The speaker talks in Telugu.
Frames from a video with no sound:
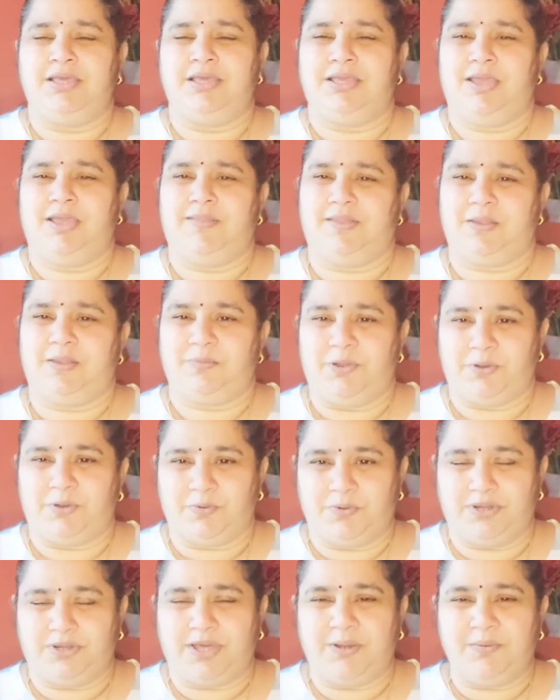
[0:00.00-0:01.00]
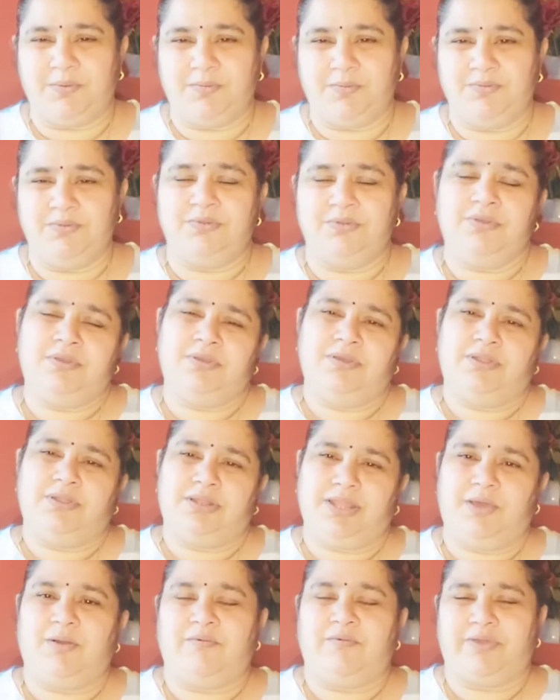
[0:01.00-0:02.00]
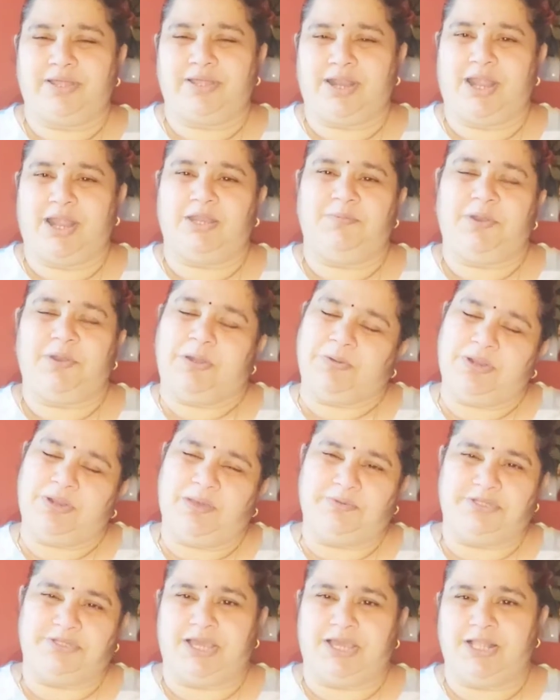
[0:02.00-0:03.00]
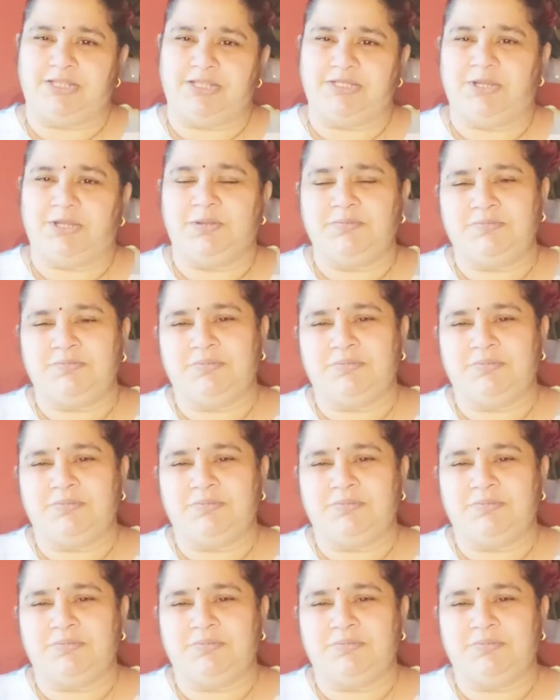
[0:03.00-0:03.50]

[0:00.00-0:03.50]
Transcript: ఏదైనా పెట్టుకుంటారు లేదా ఒక విగ్రహాన్ని పెట్టుకుని అభిషేకాలు చేయడం